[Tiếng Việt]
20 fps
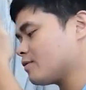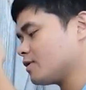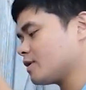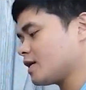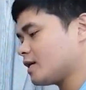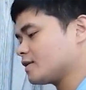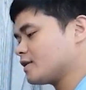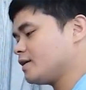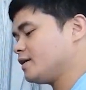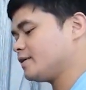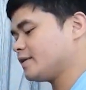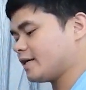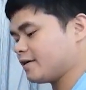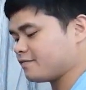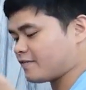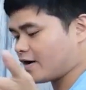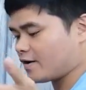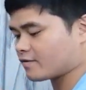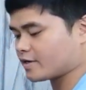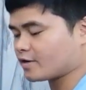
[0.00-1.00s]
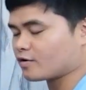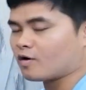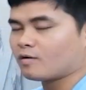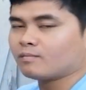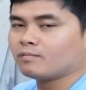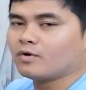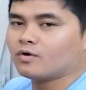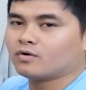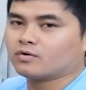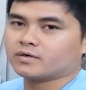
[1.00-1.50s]
con RTX này vào cái
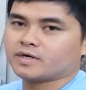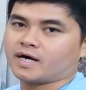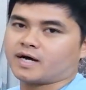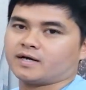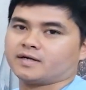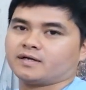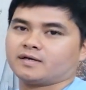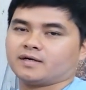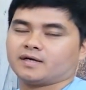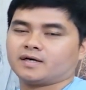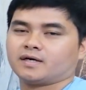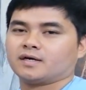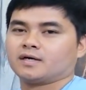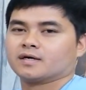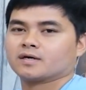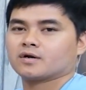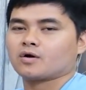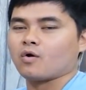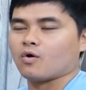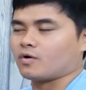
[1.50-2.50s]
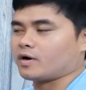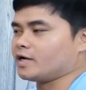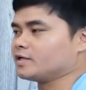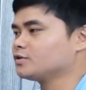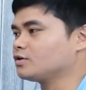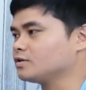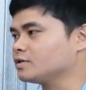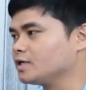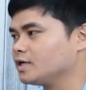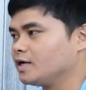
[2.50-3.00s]
combo đời cổ này
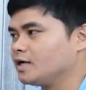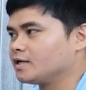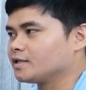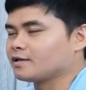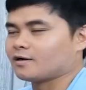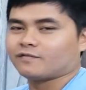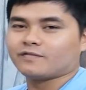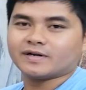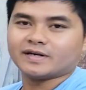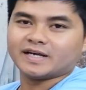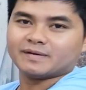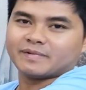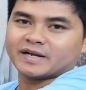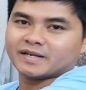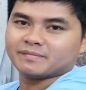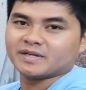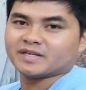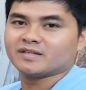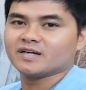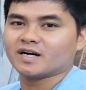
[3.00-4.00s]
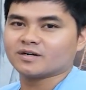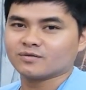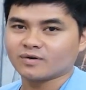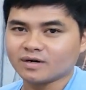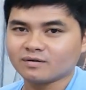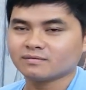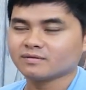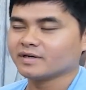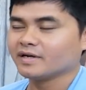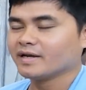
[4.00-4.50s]
rồi thì nó vẫn lên màn hình bình thường, đúng
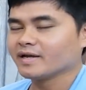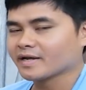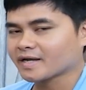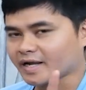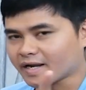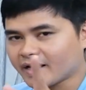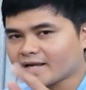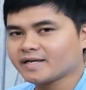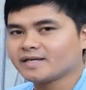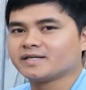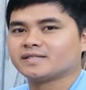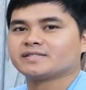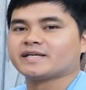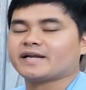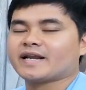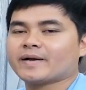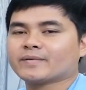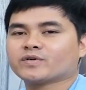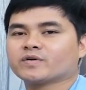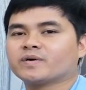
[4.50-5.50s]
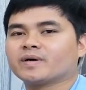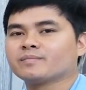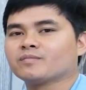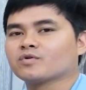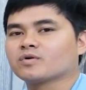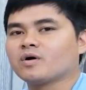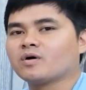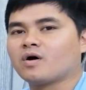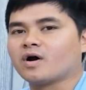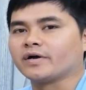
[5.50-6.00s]
không? Cái này giải đáp cho các bạn
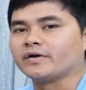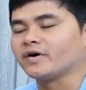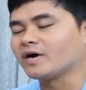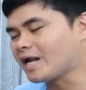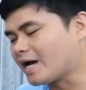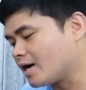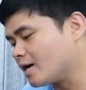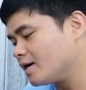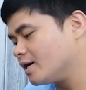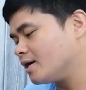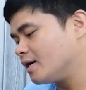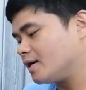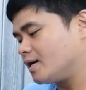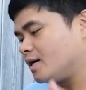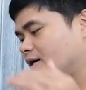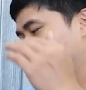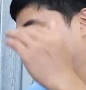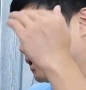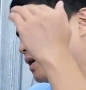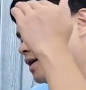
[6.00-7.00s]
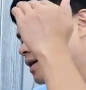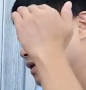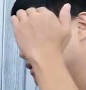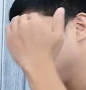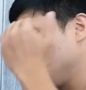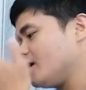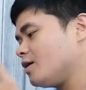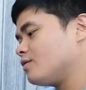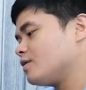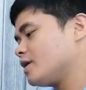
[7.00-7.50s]
một câu hỏi, đó là
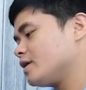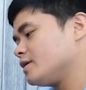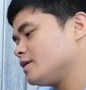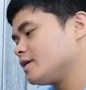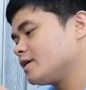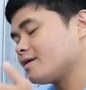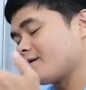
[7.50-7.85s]
liệu là những cái